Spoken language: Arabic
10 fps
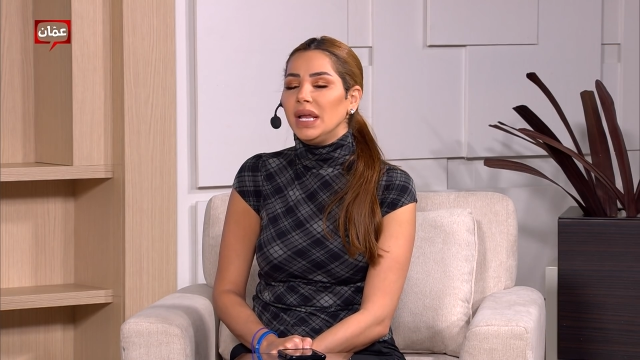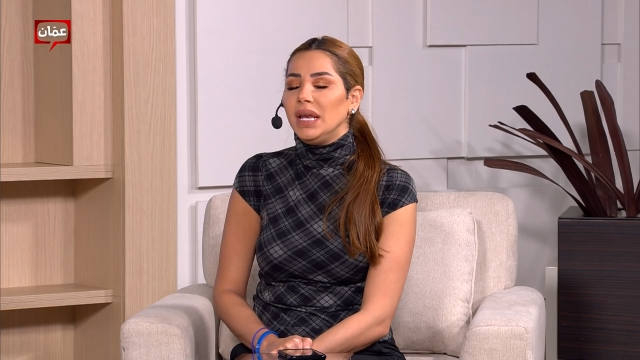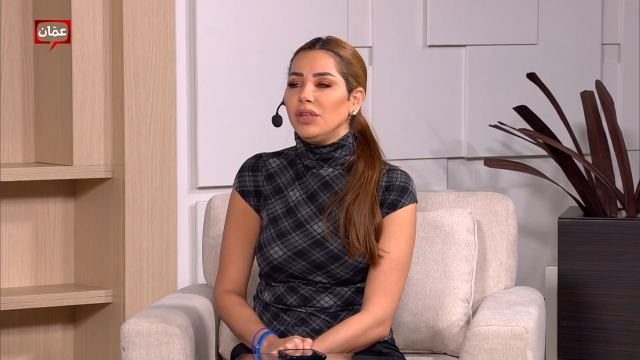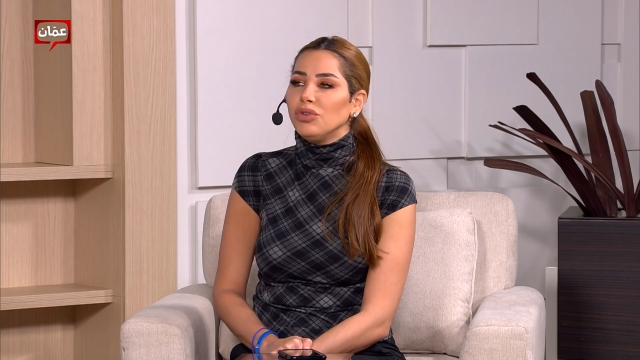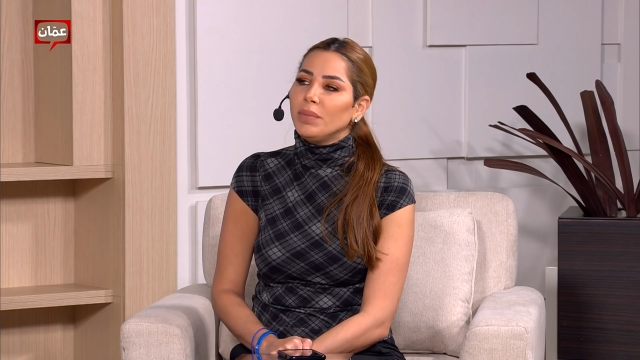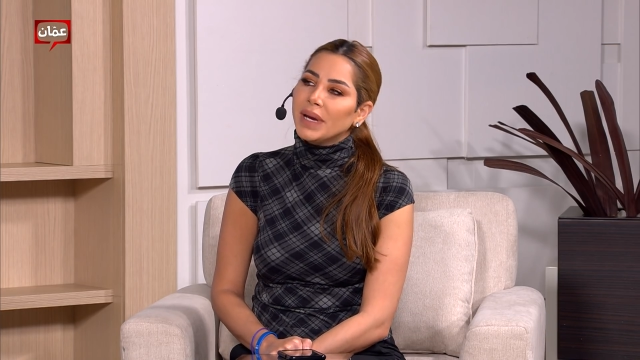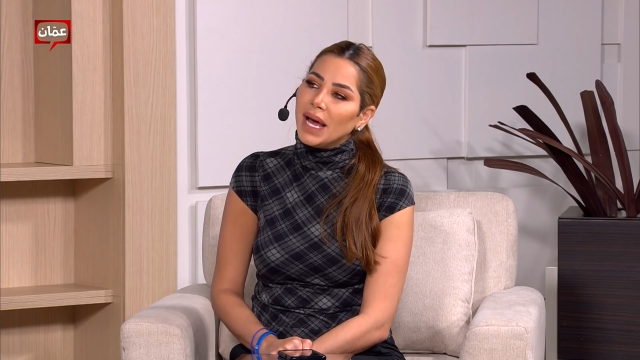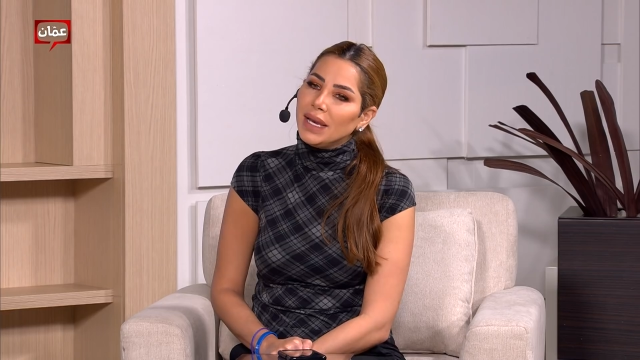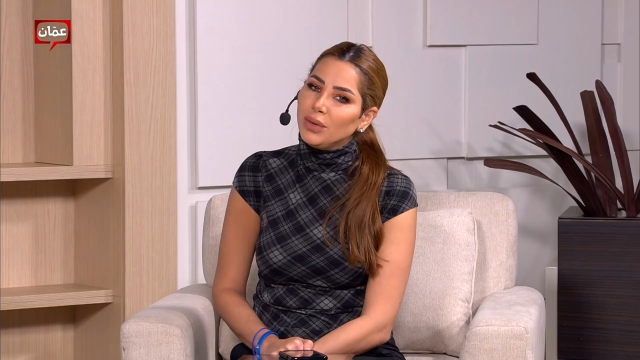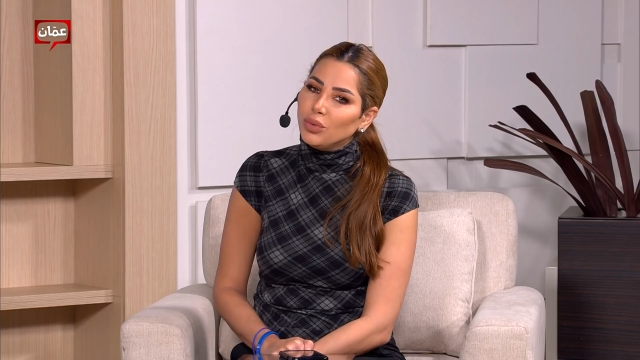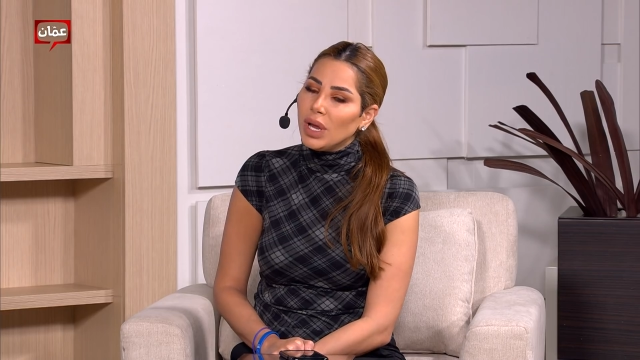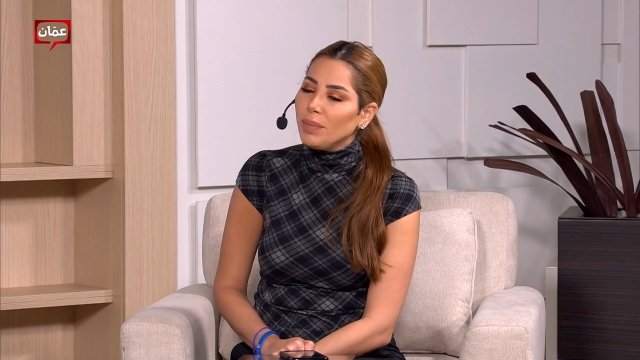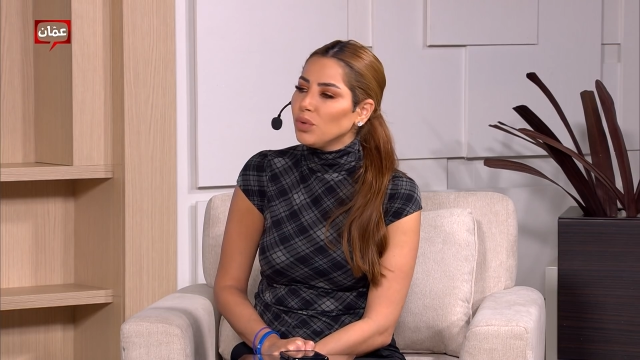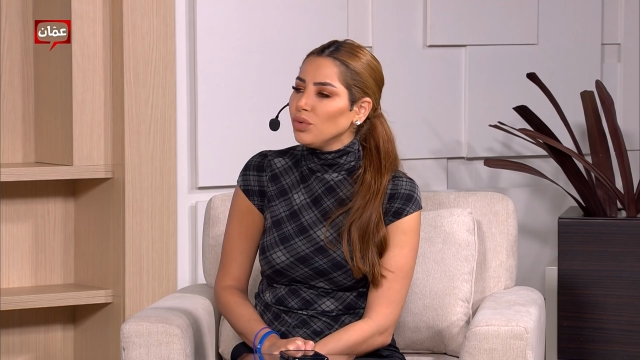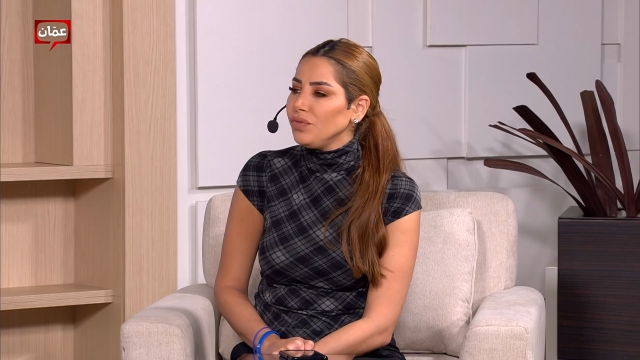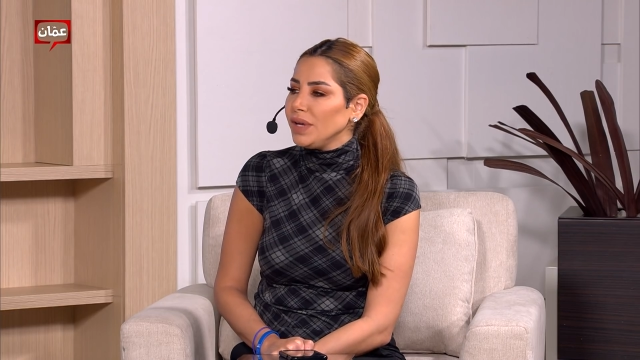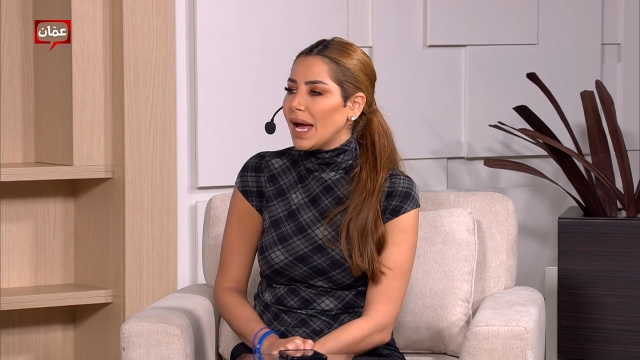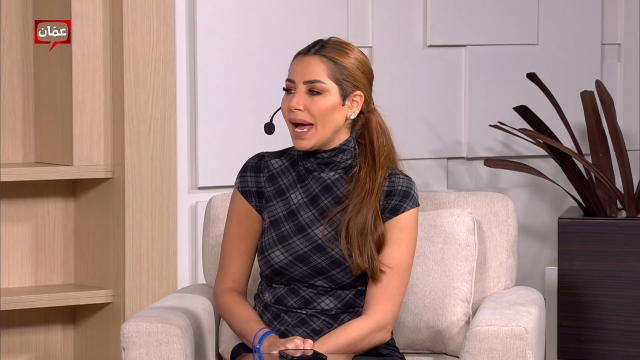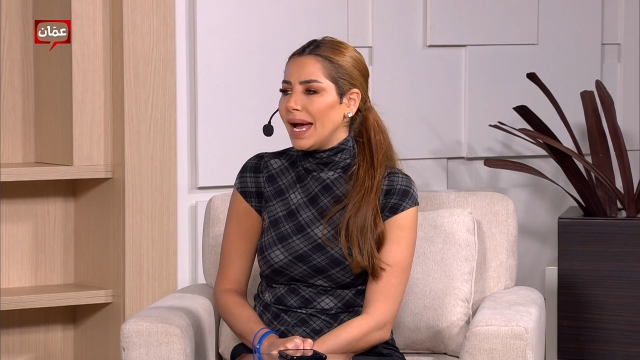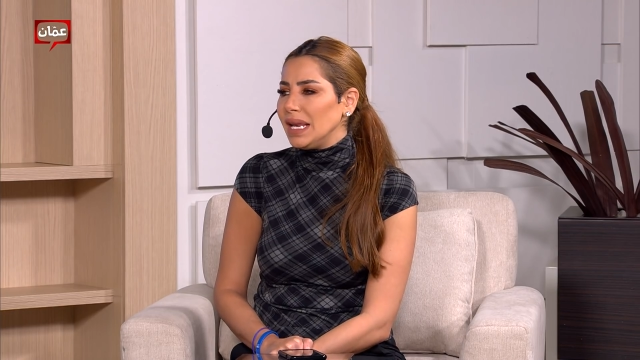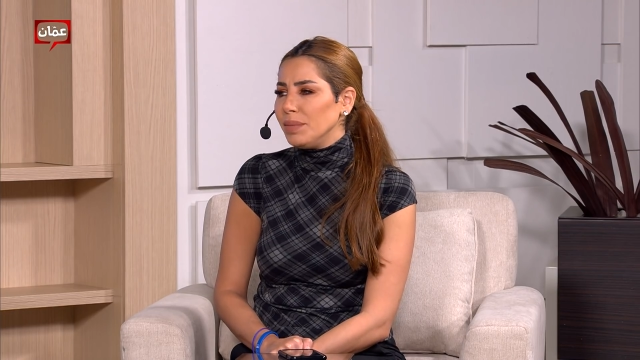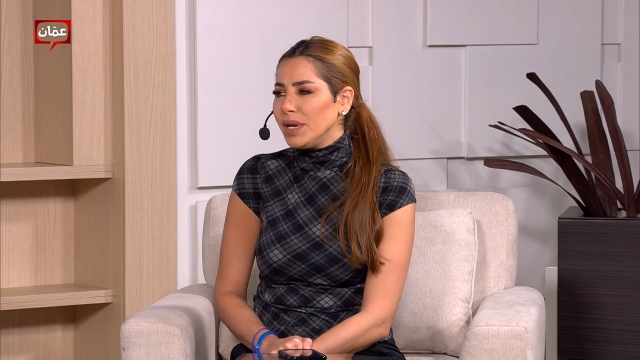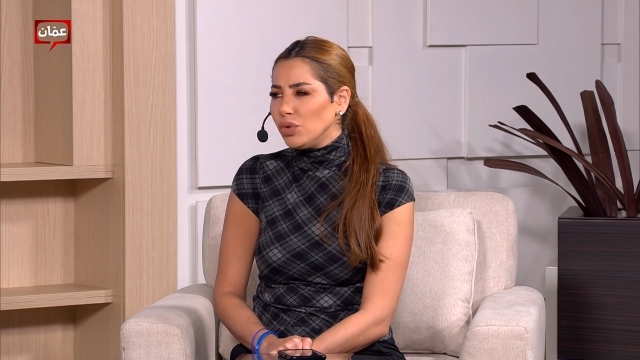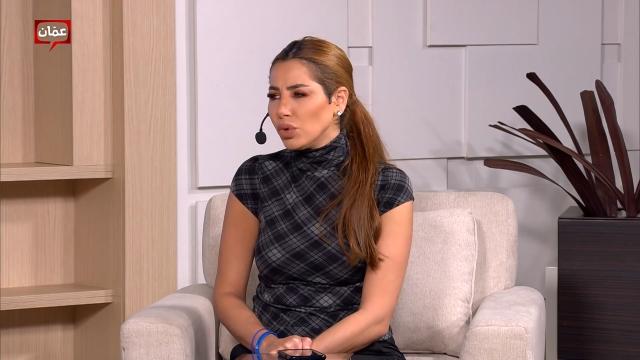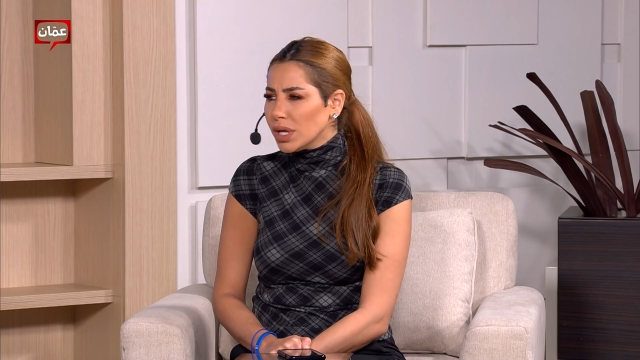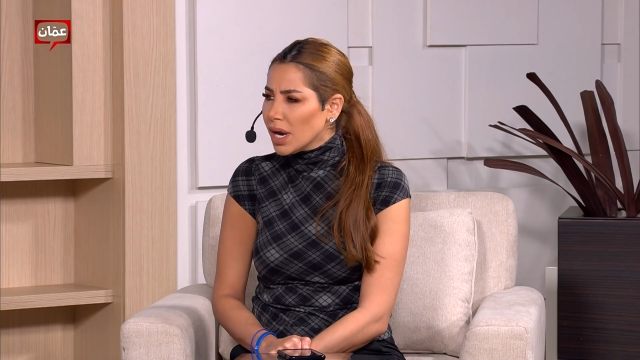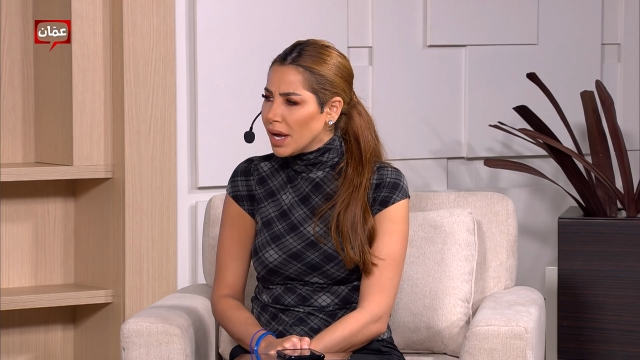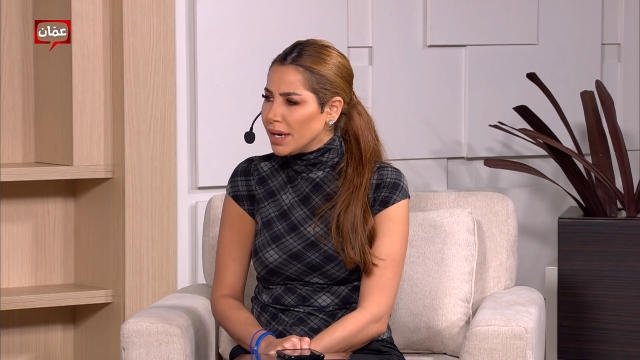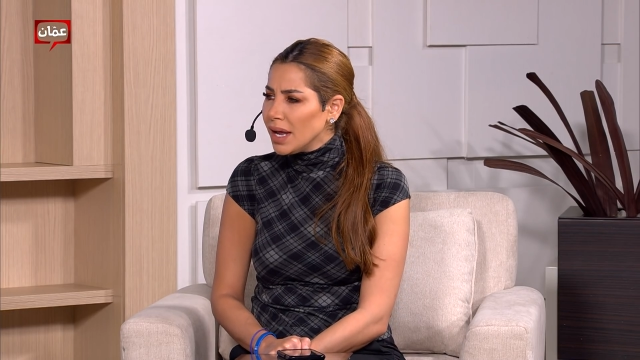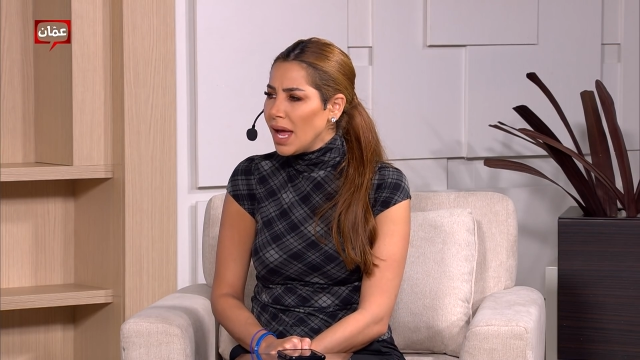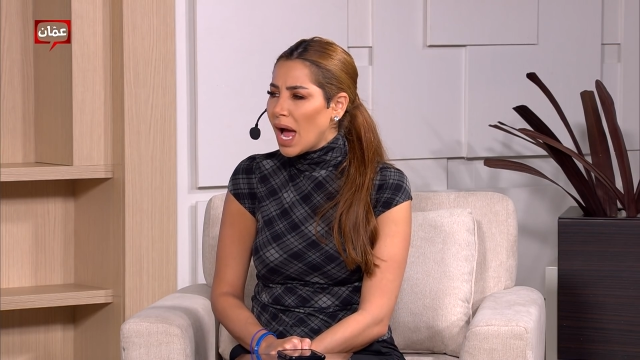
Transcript: لأنه المرحلة الأولى بيكون فيها حالة من النكران